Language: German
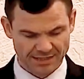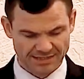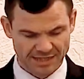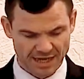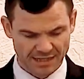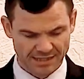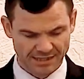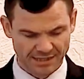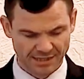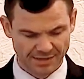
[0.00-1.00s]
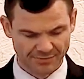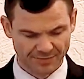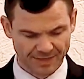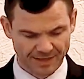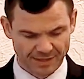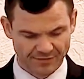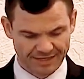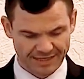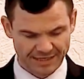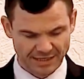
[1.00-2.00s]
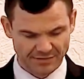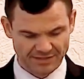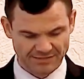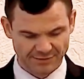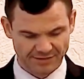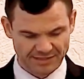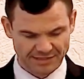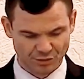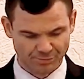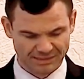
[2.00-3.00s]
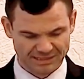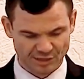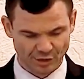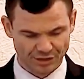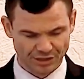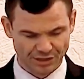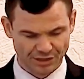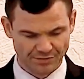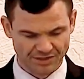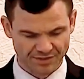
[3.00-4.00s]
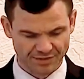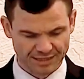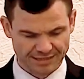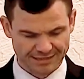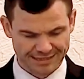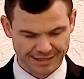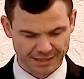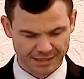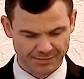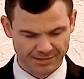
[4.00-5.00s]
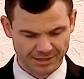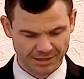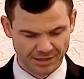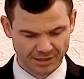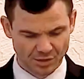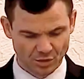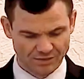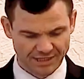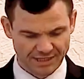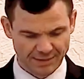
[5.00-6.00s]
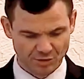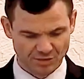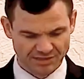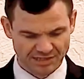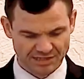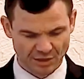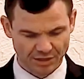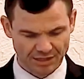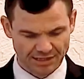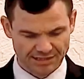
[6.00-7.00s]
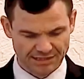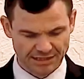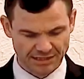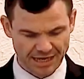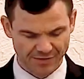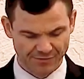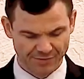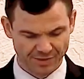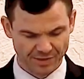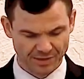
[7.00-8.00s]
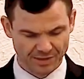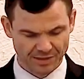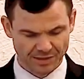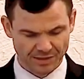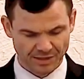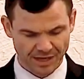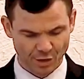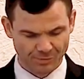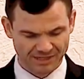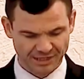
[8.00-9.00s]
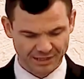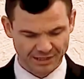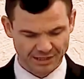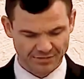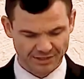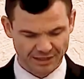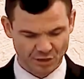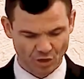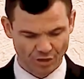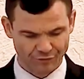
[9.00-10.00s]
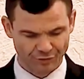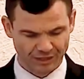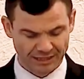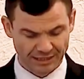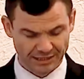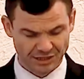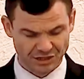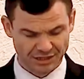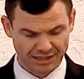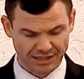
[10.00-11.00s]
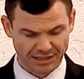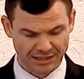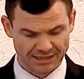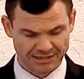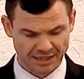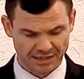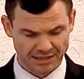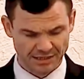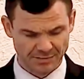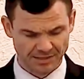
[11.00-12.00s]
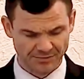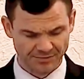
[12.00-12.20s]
ich sage dir, wir reden, was wir wissen und bezeugen, was wir gesehen haben, und ihr nehmt unser Zeugnis nicht an. Glaubt ihr nicht, wenn ich euch von irdischen Dingen gesagt habe?